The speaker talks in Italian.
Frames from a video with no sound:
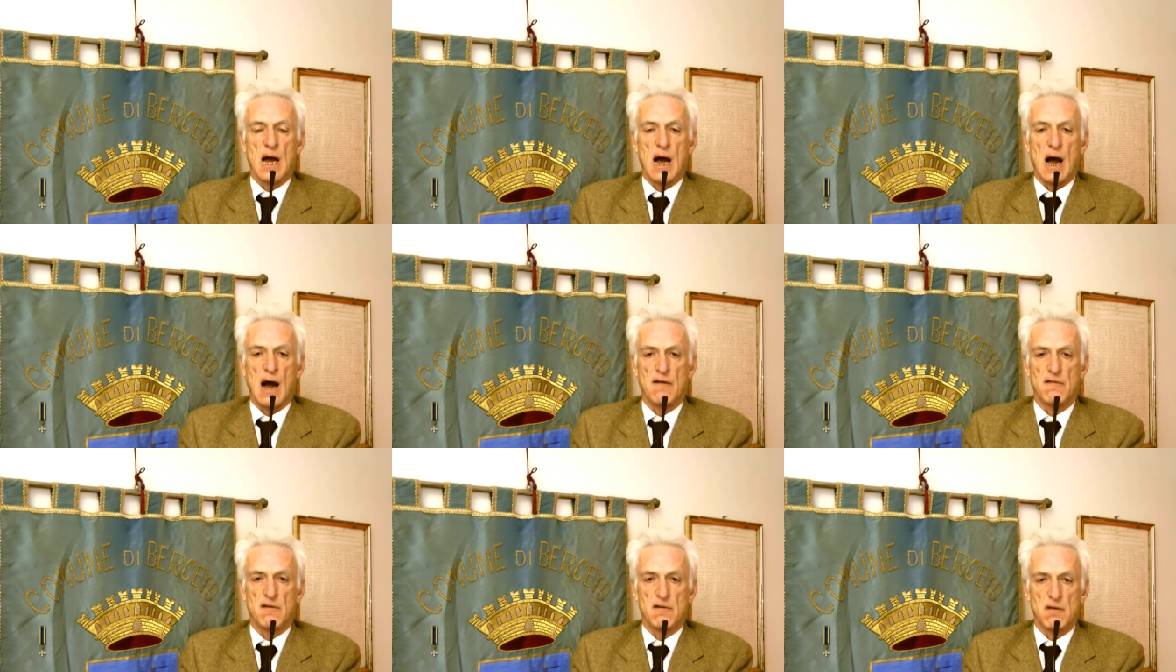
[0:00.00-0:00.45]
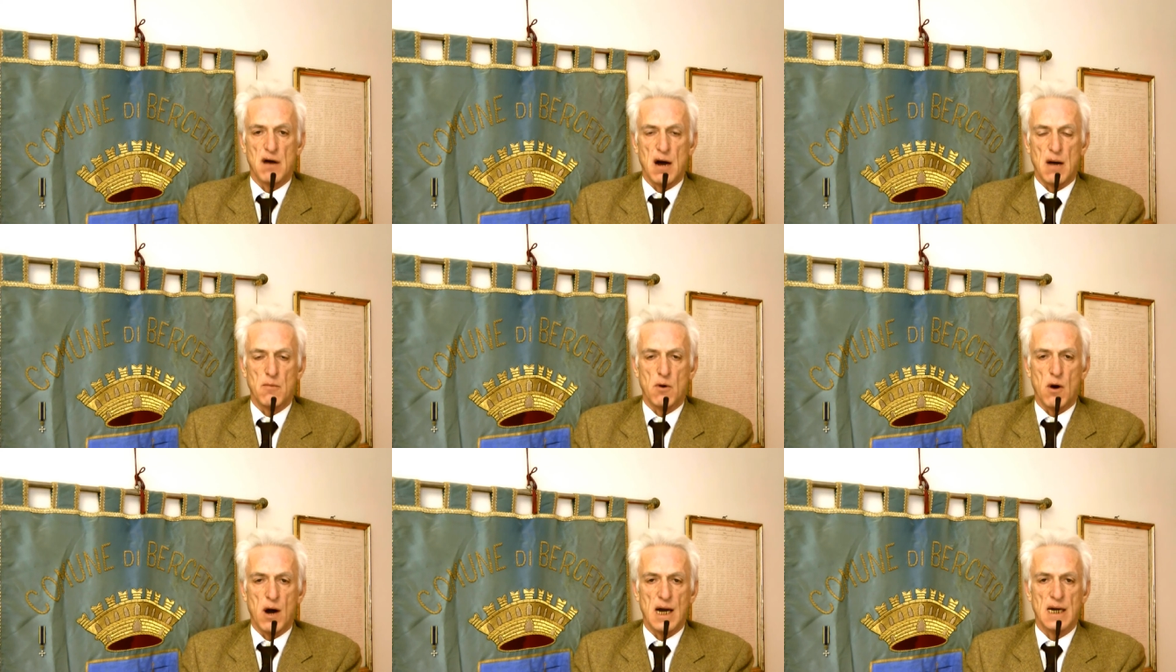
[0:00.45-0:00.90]

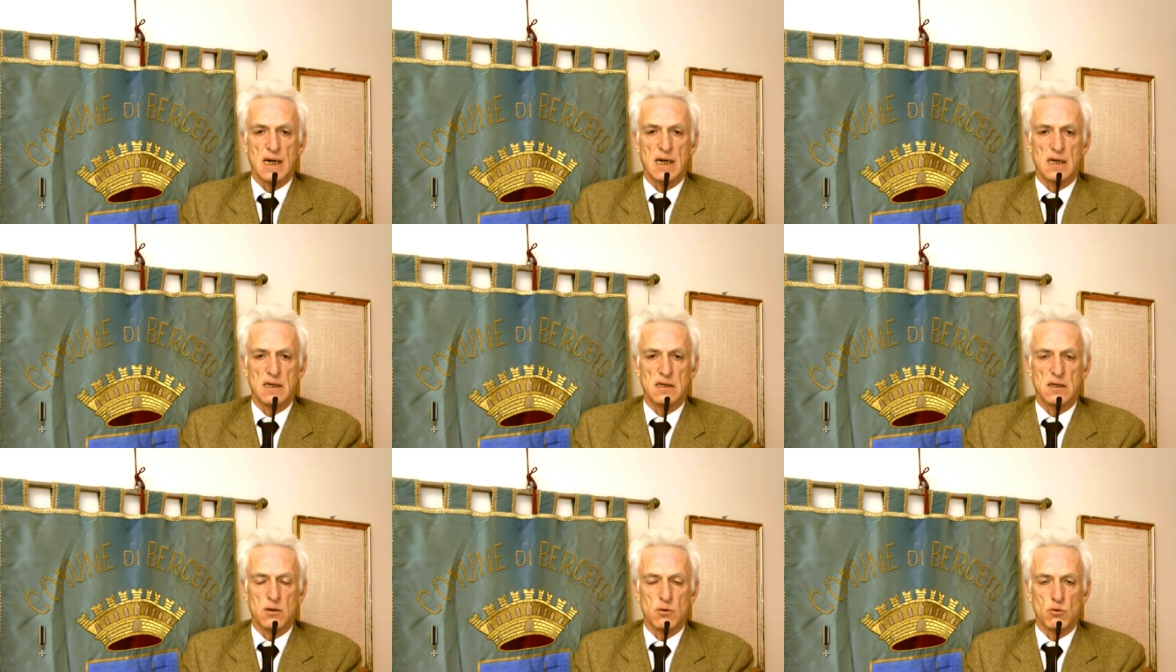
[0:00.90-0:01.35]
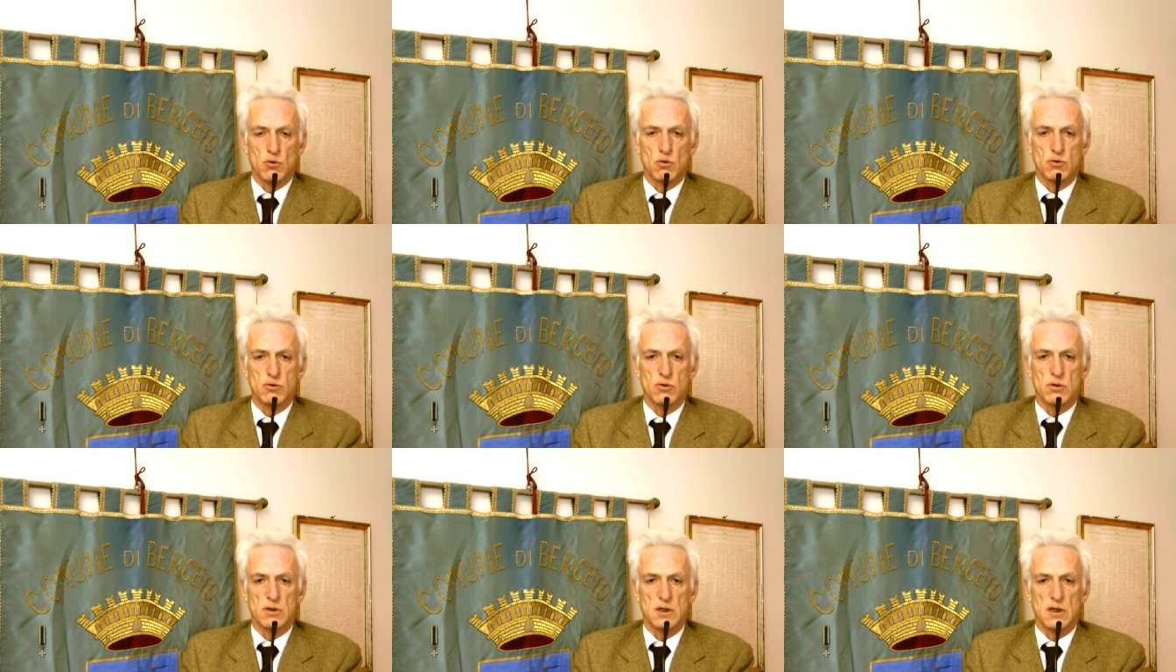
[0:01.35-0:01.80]
avevamo anche
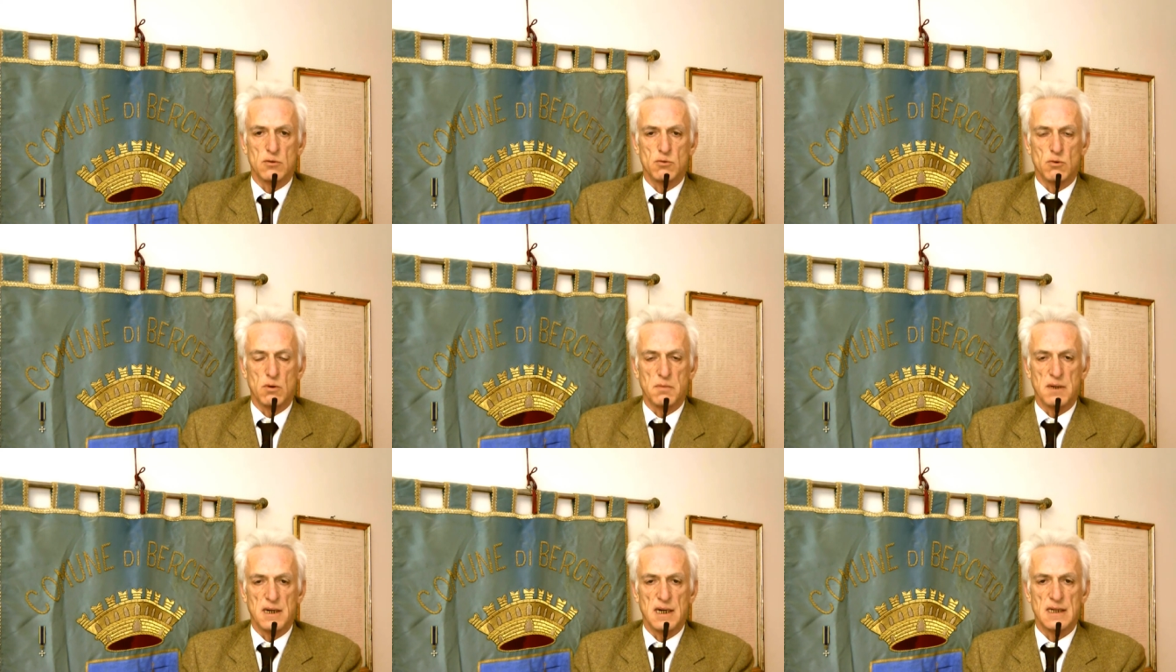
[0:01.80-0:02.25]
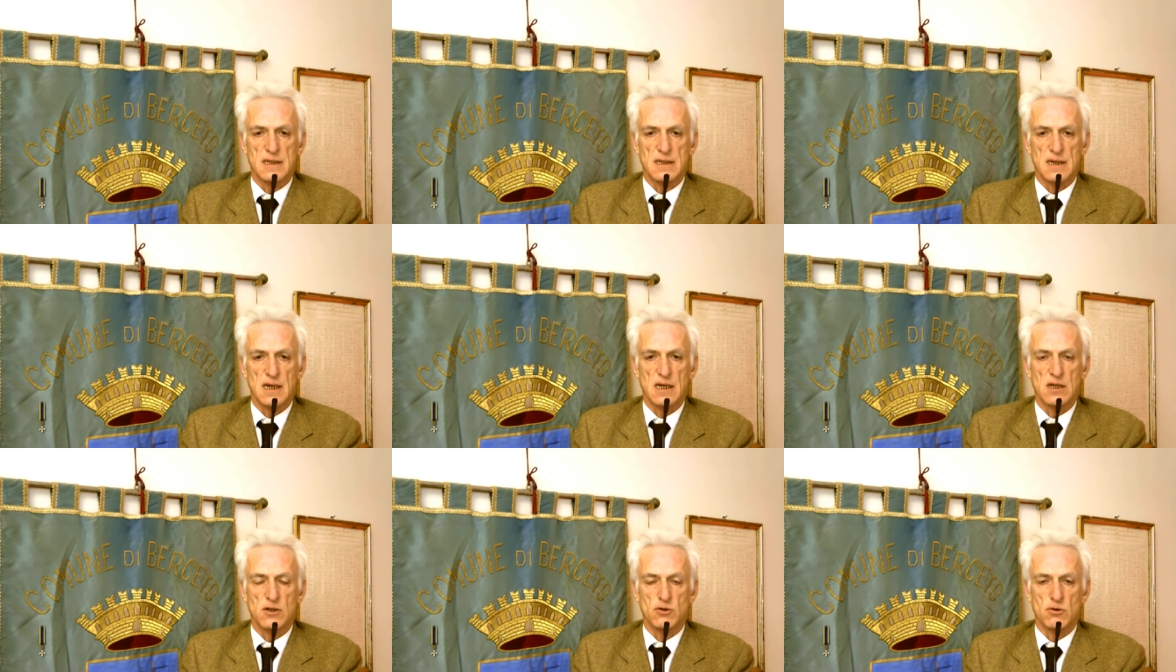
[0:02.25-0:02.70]
tenuto nel
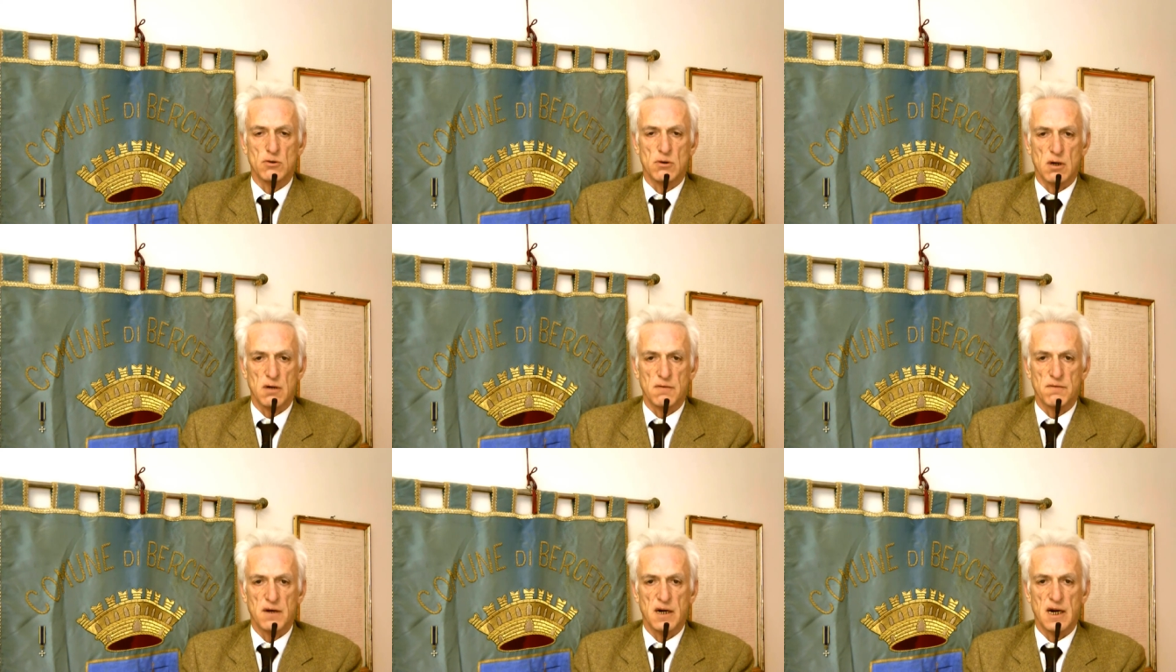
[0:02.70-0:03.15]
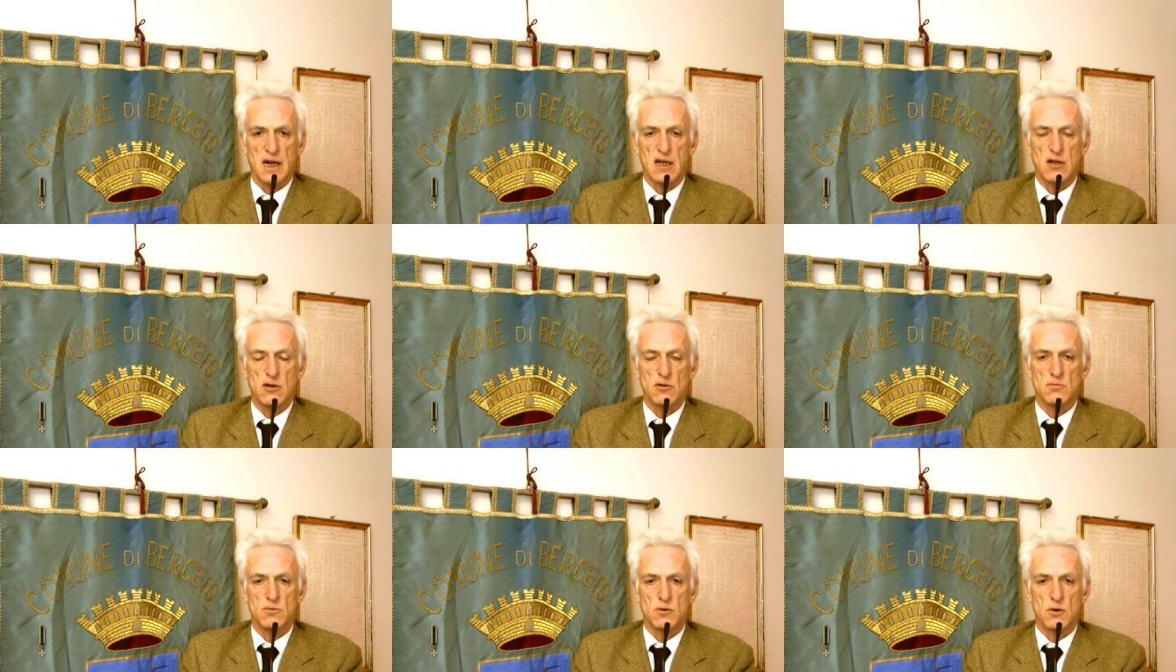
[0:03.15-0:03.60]
2013 un
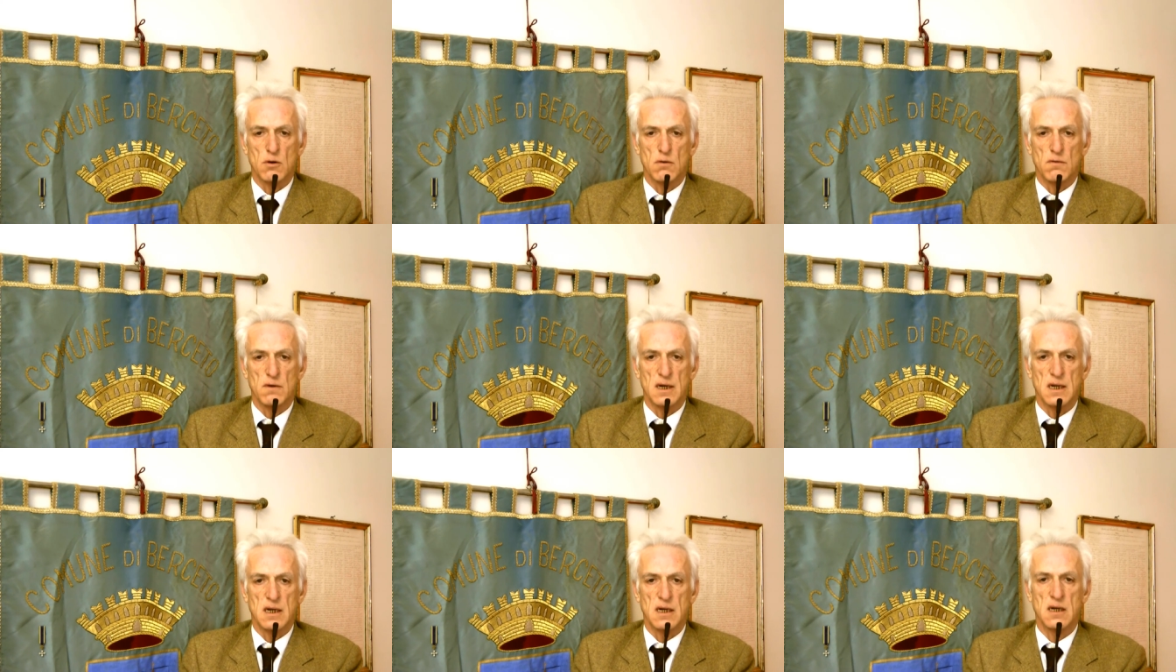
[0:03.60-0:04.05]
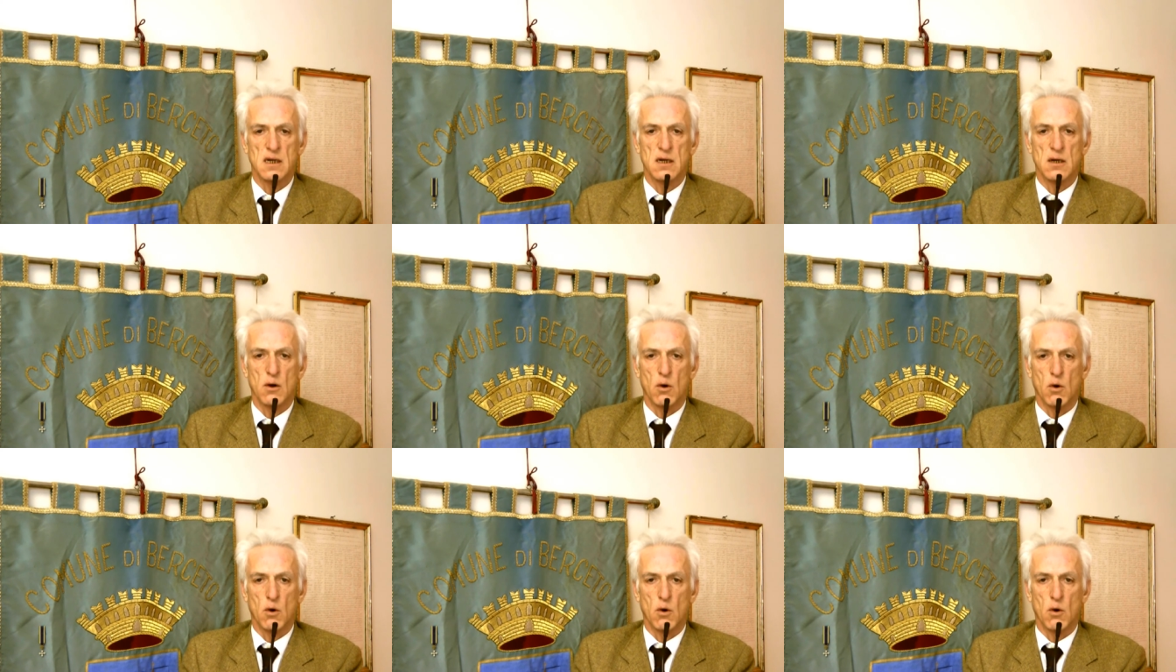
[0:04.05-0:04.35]
referendum dove